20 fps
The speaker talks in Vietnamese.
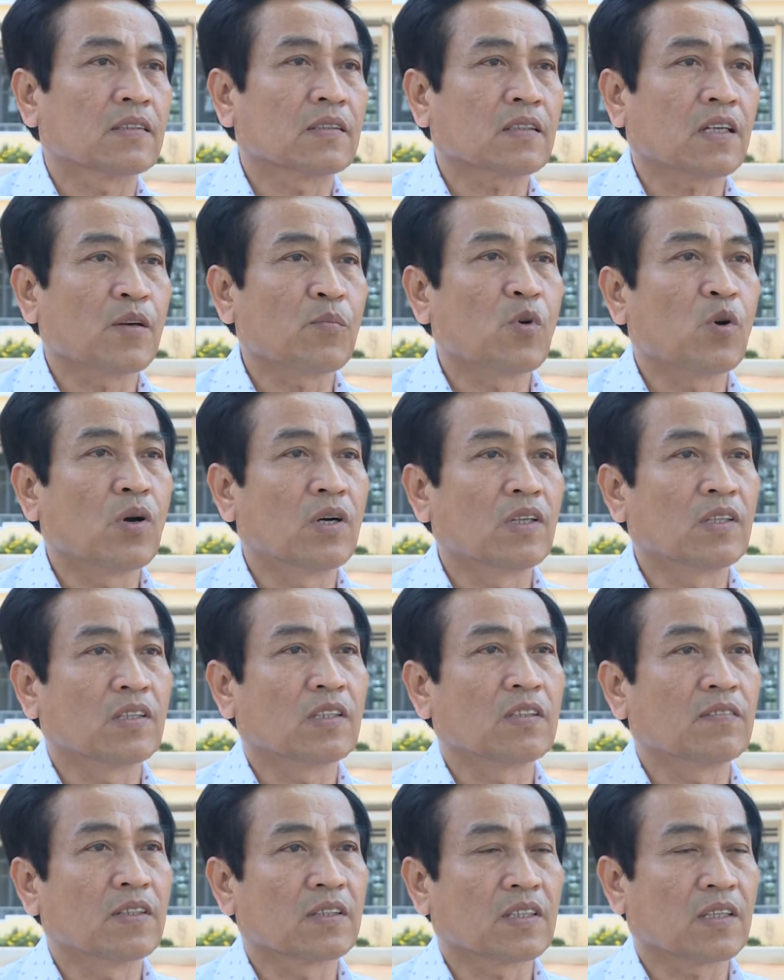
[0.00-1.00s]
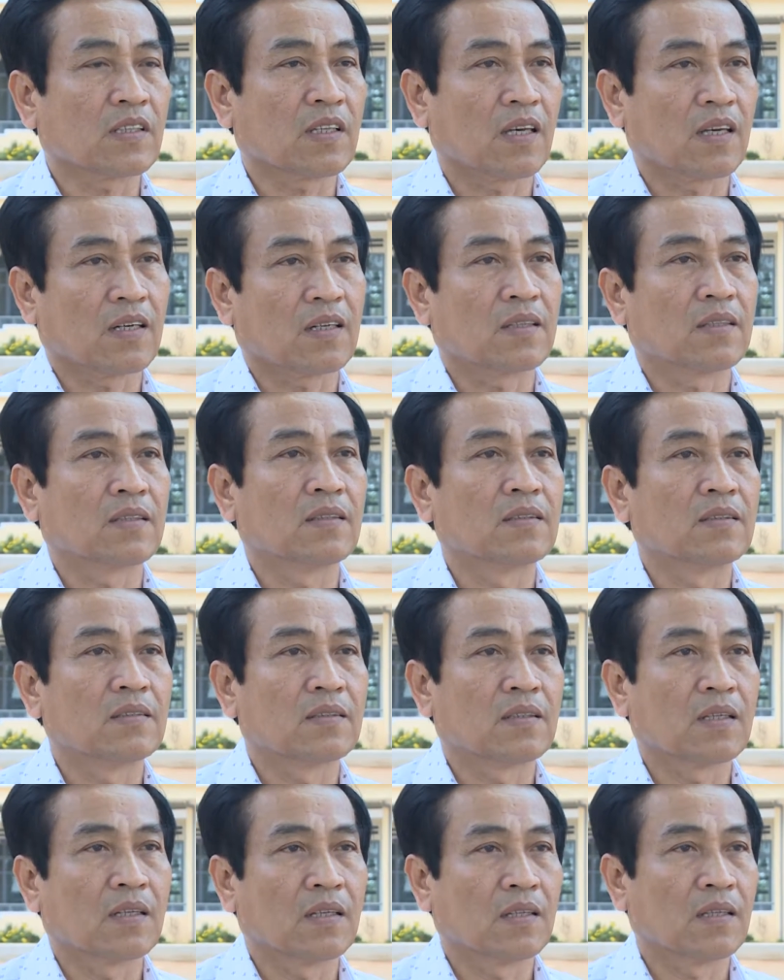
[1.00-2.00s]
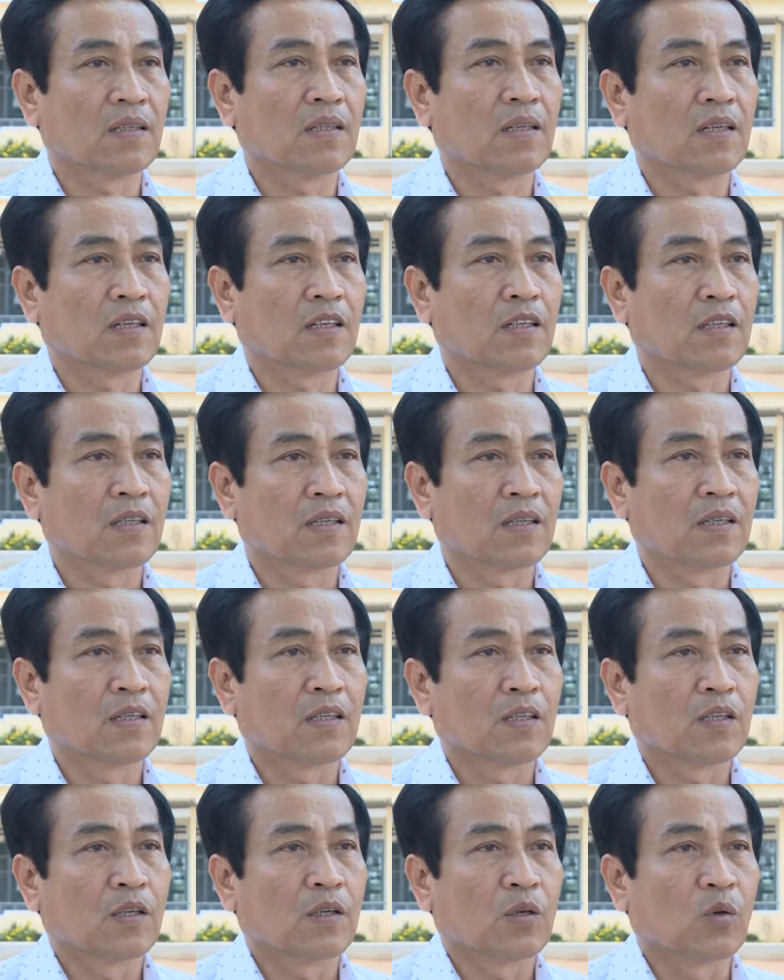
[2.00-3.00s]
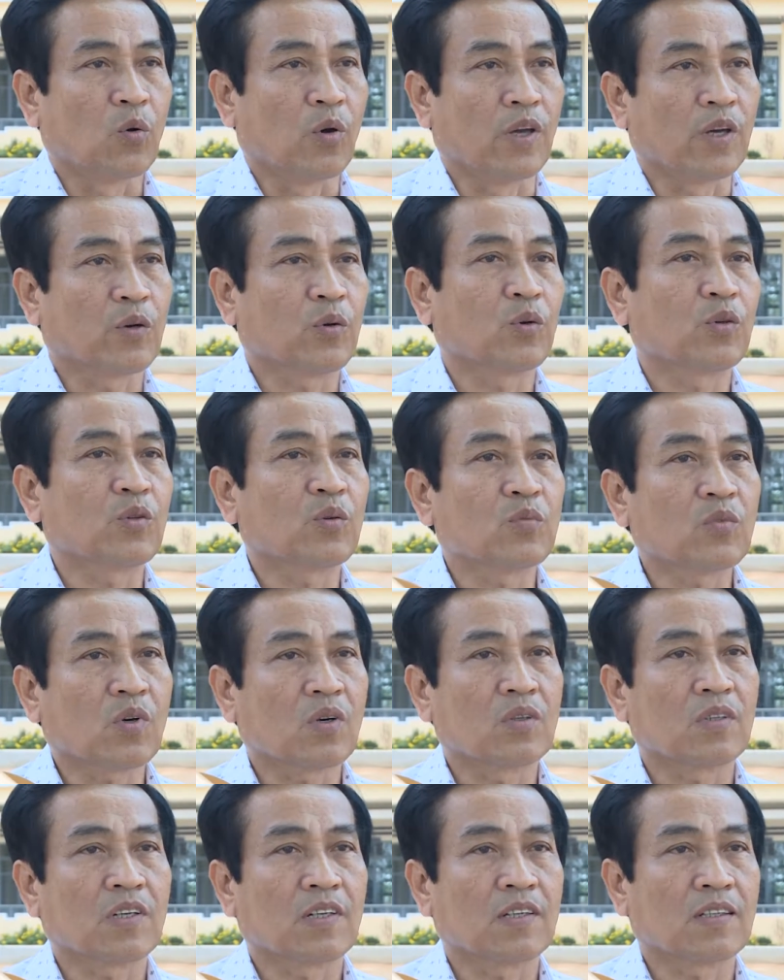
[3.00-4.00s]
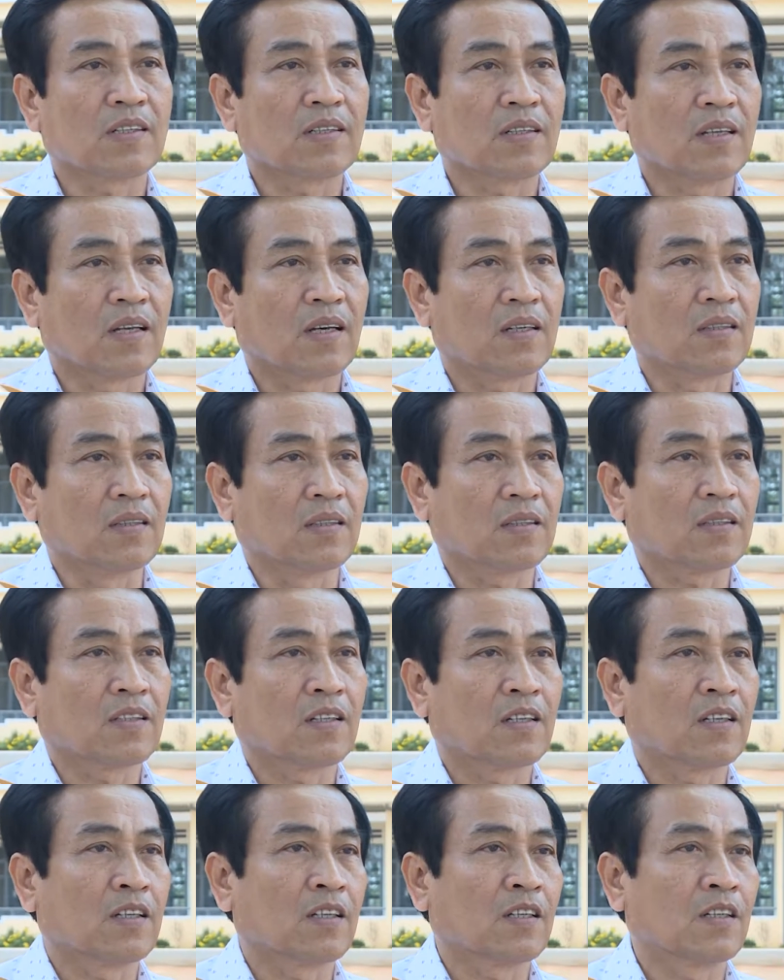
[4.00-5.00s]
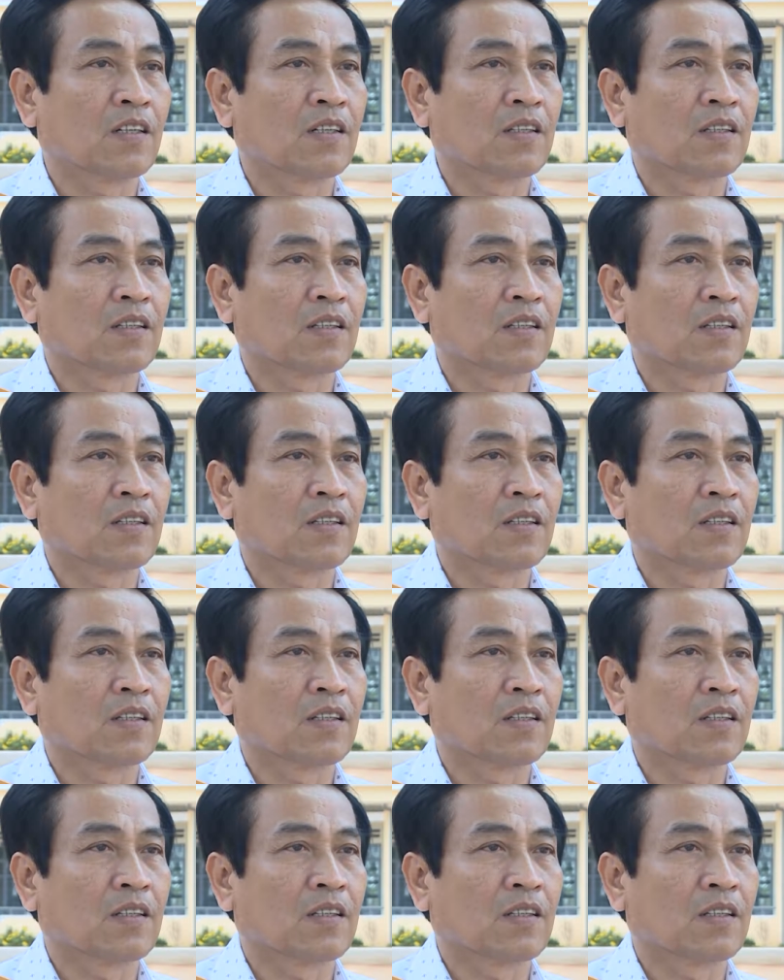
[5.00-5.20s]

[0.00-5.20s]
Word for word: cái mô hình thư viện thân thiện thì huyện à, của chúng tôi là được à,